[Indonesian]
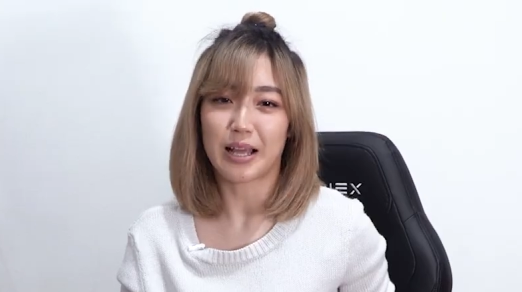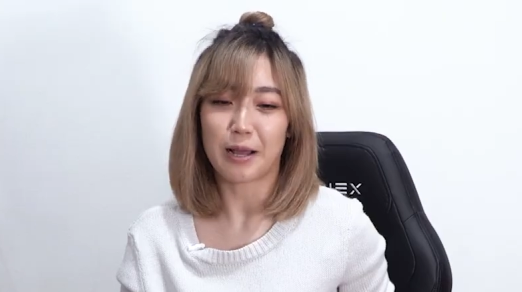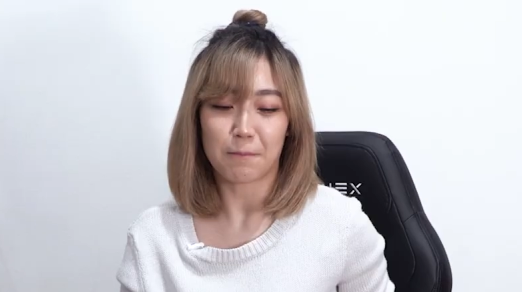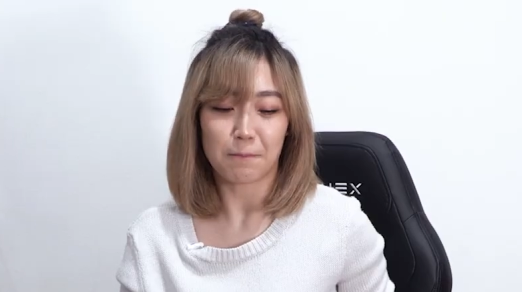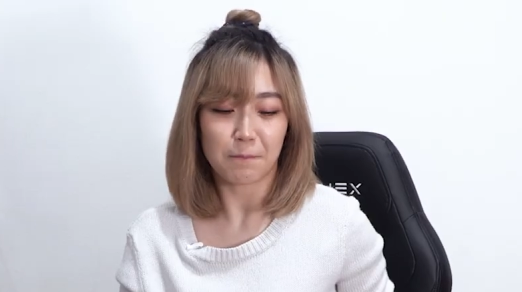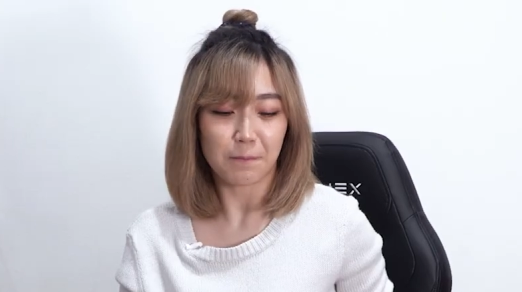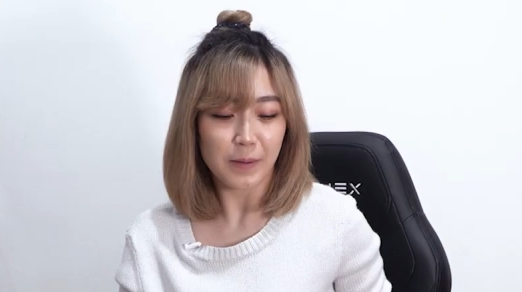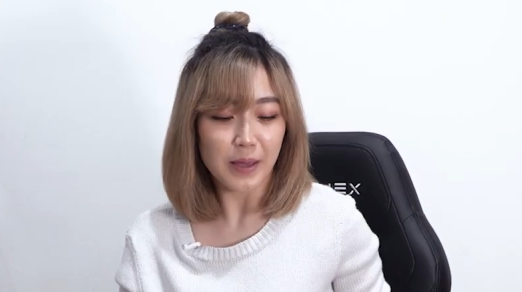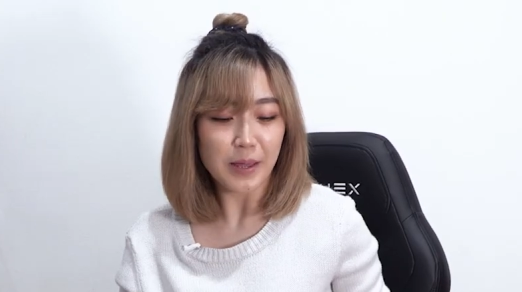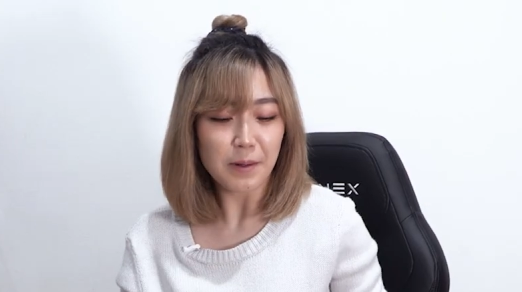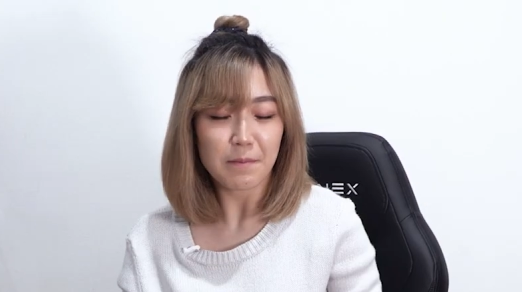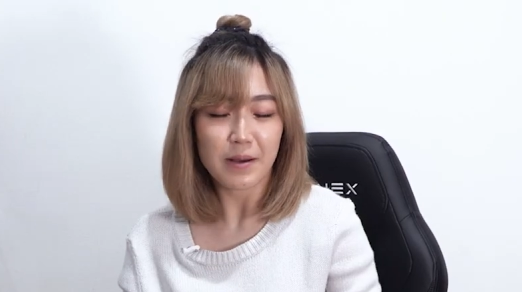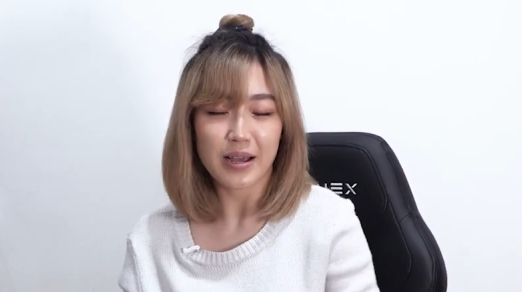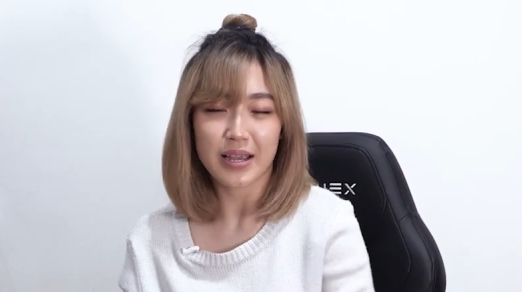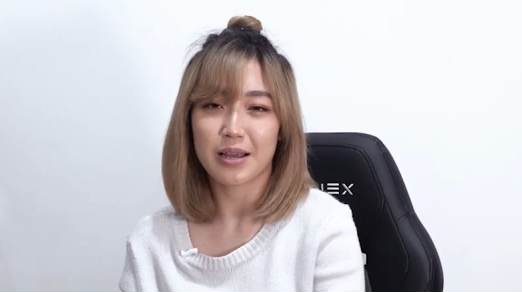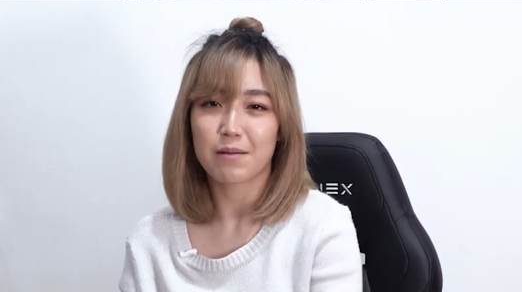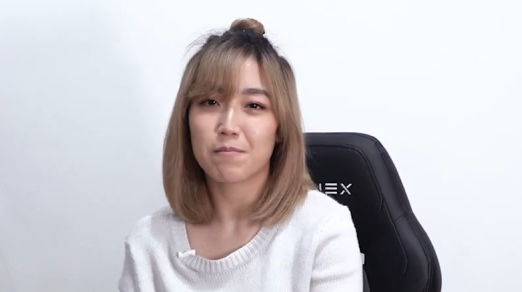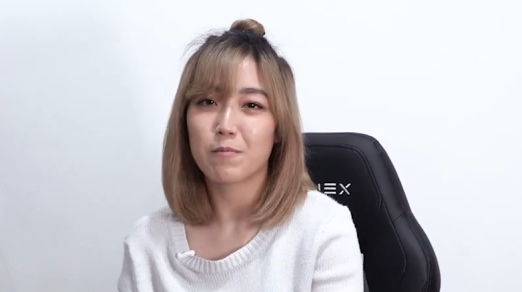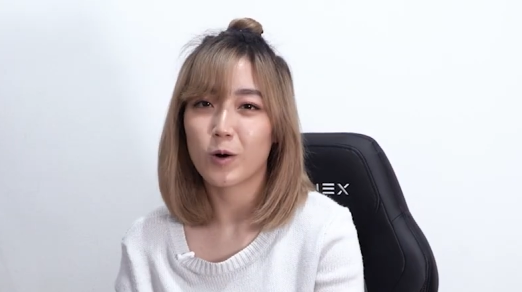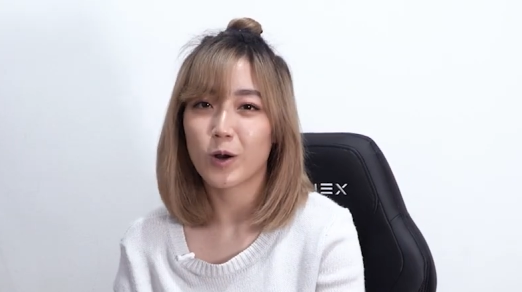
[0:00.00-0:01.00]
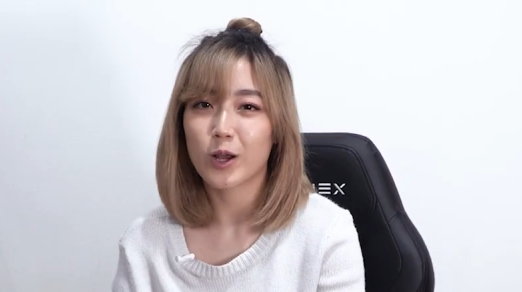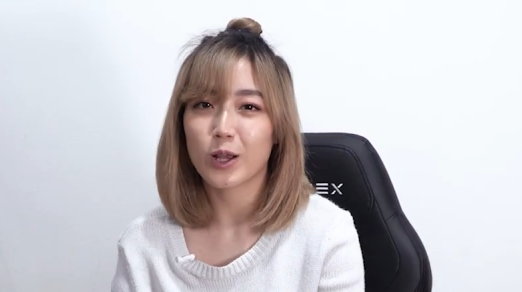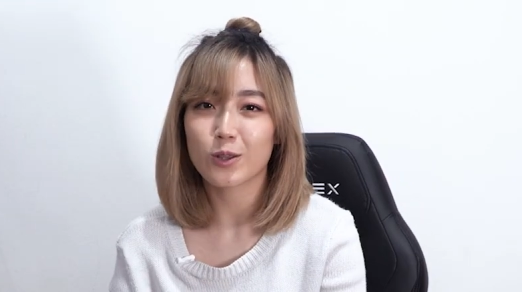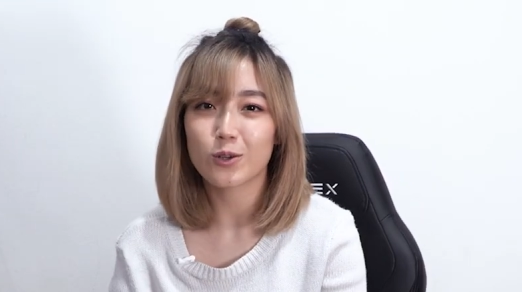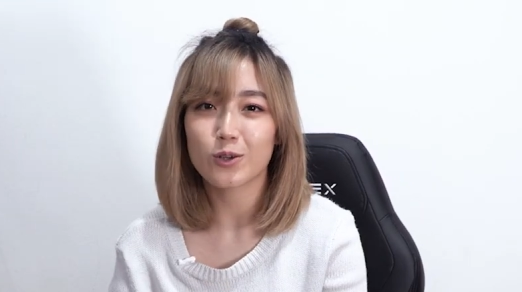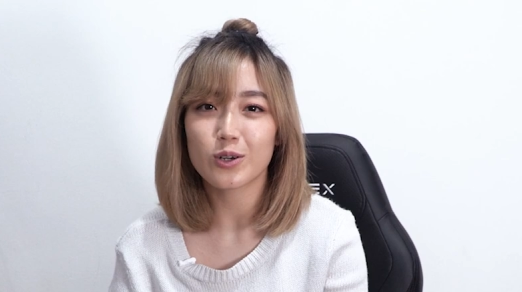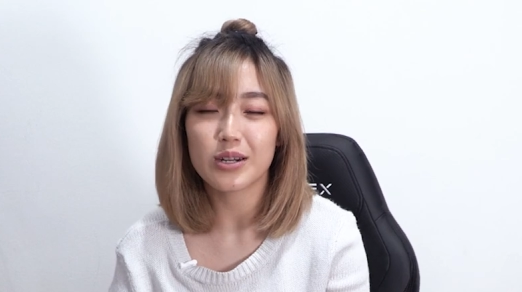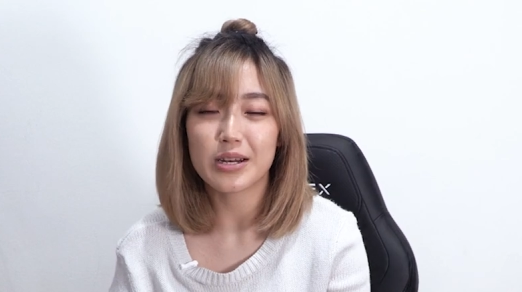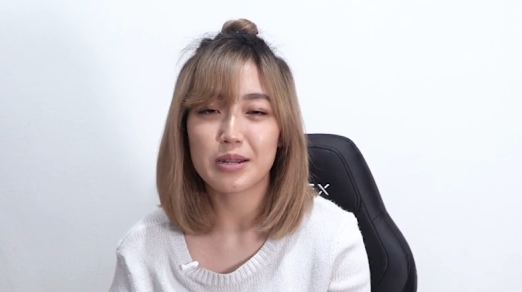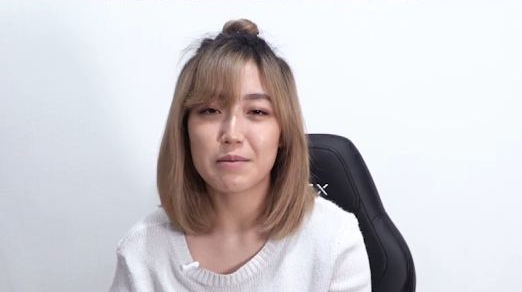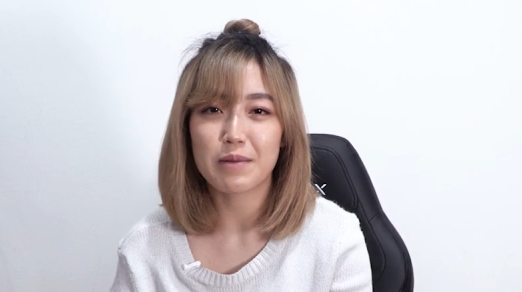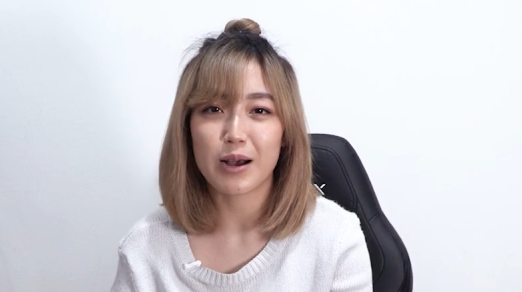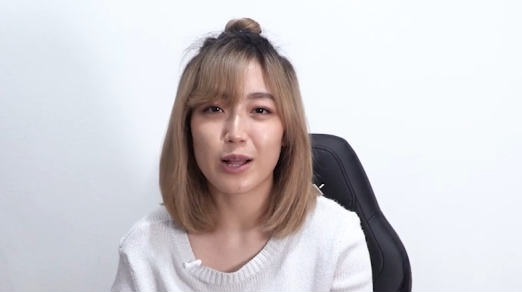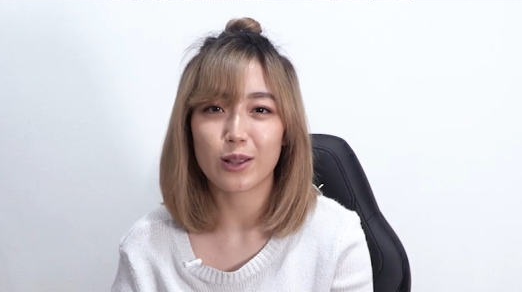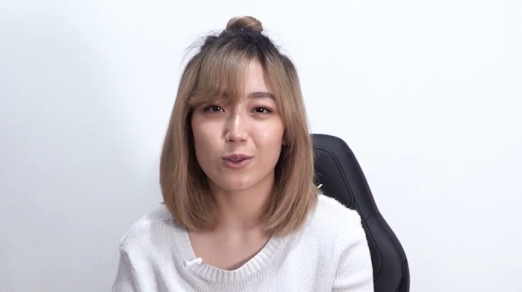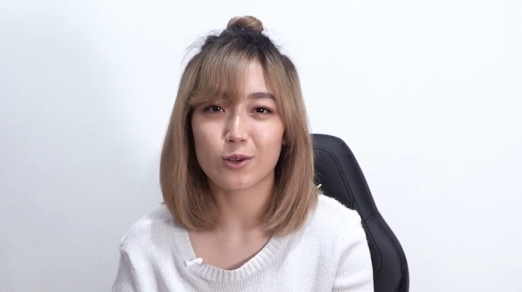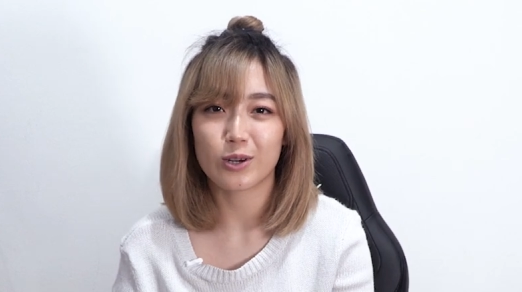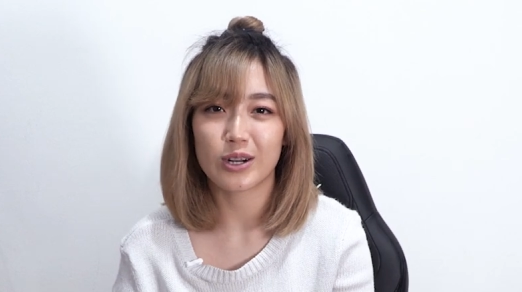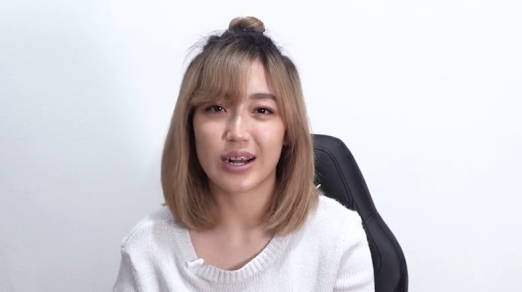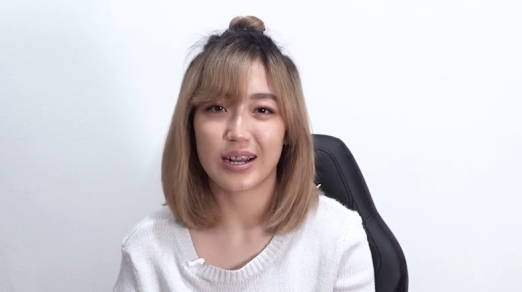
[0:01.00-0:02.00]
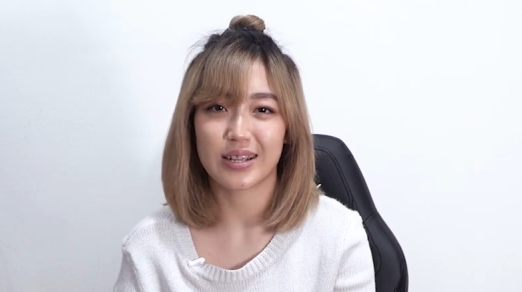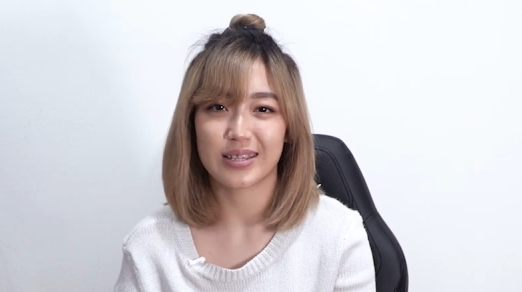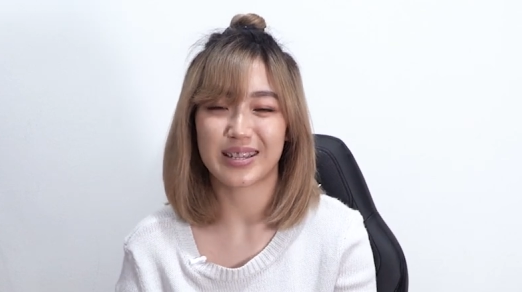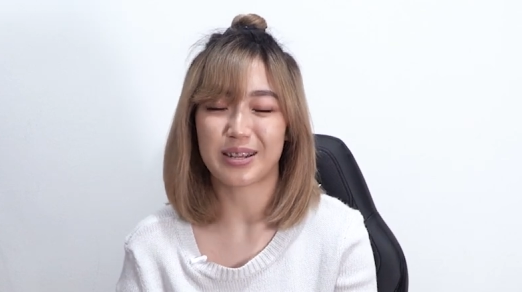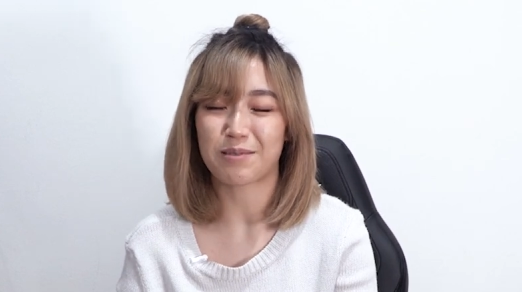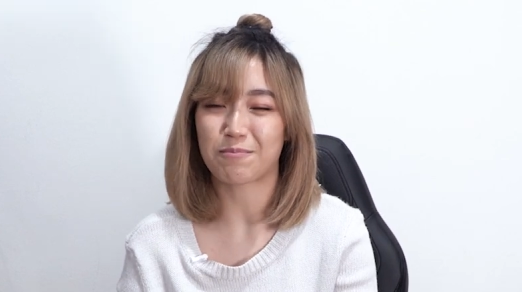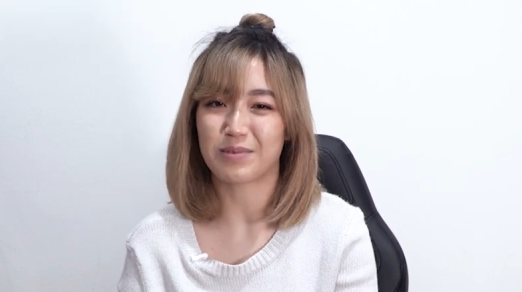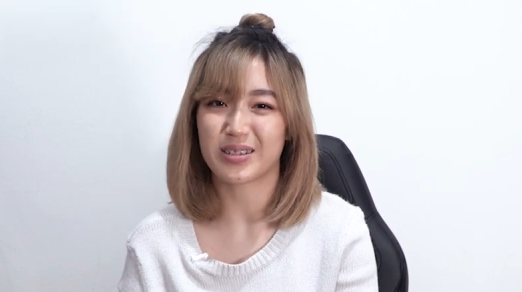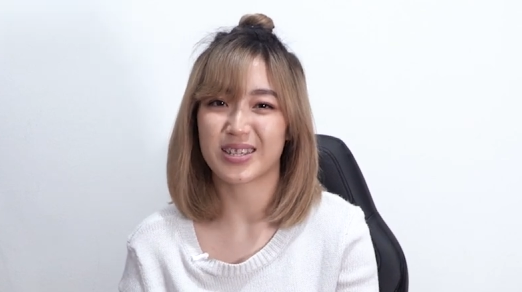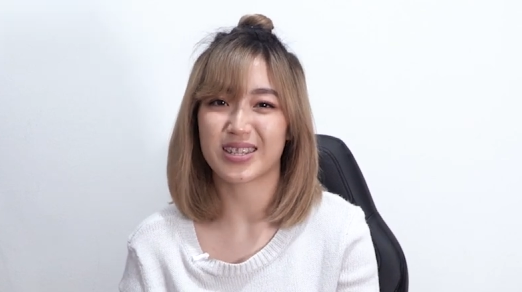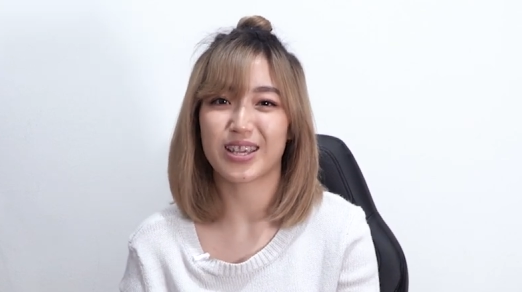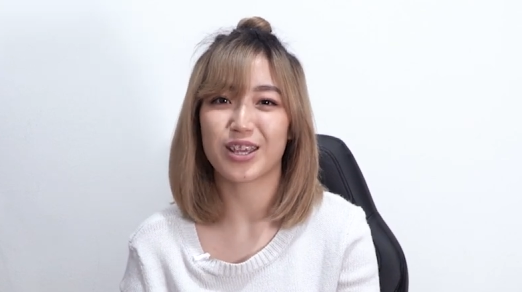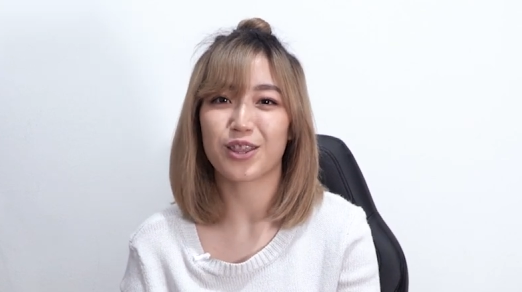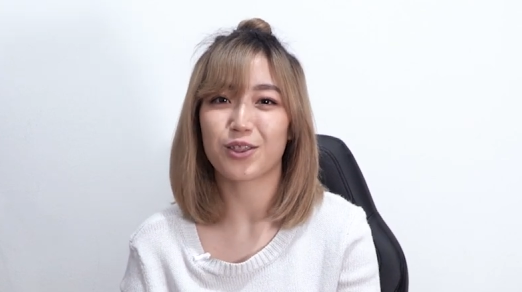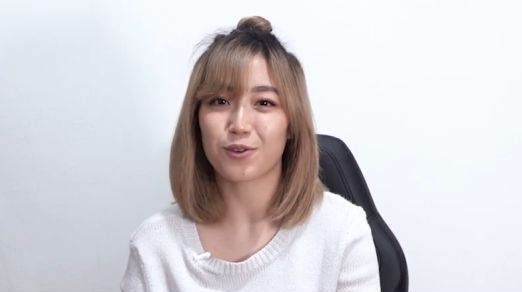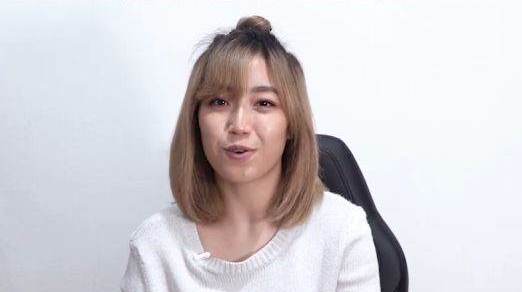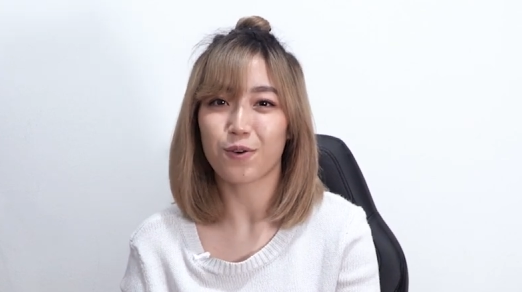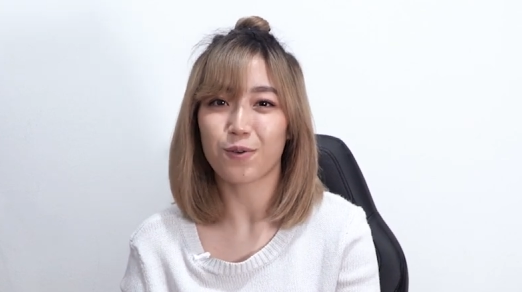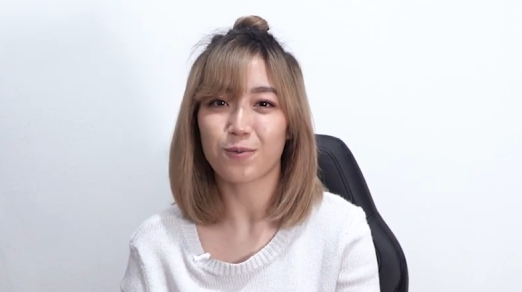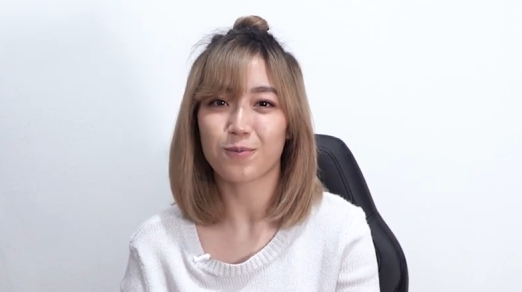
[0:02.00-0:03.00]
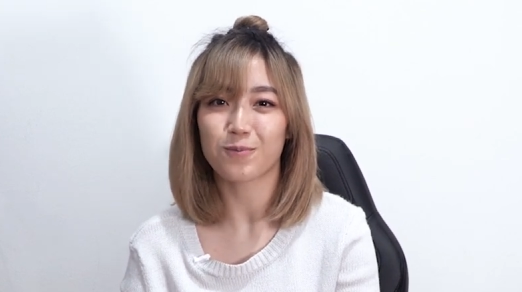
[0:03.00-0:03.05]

tapi bagian bawahnya tuh dibantu dengan strapless gitu